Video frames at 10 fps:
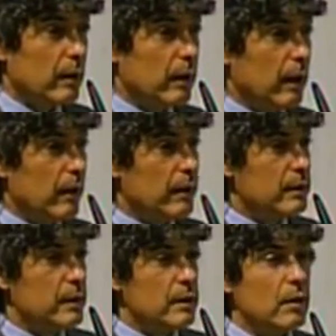Né?
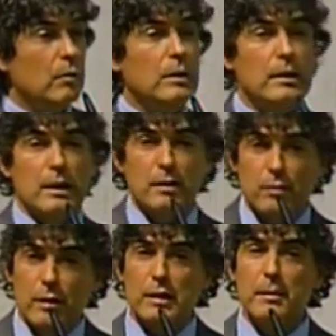Existem outras
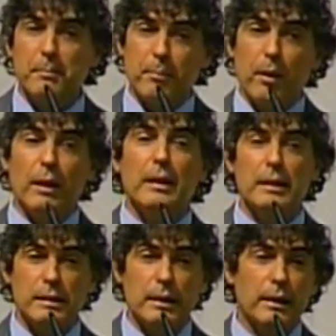ações que
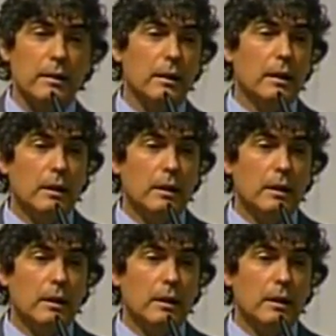podem ser